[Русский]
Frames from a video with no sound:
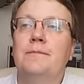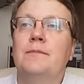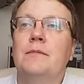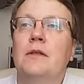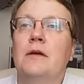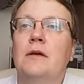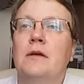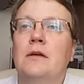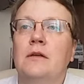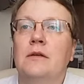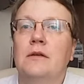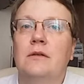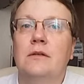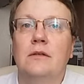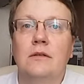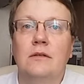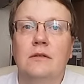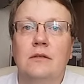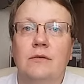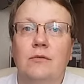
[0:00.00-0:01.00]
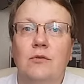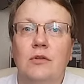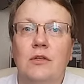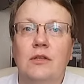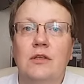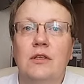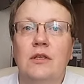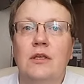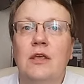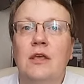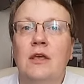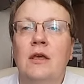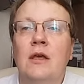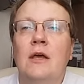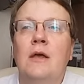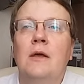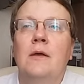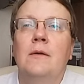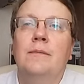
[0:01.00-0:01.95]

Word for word: э, довольно-таки